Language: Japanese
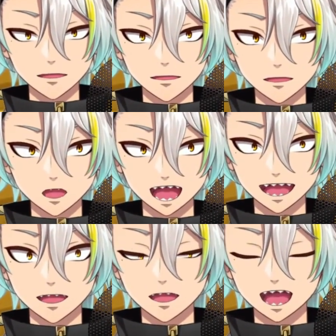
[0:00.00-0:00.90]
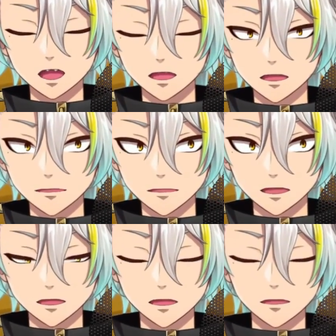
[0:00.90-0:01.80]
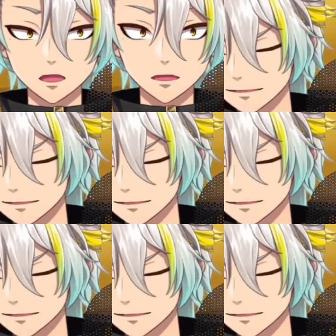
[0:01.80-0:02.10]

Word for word: 面白く配信できる人本当にすごいと思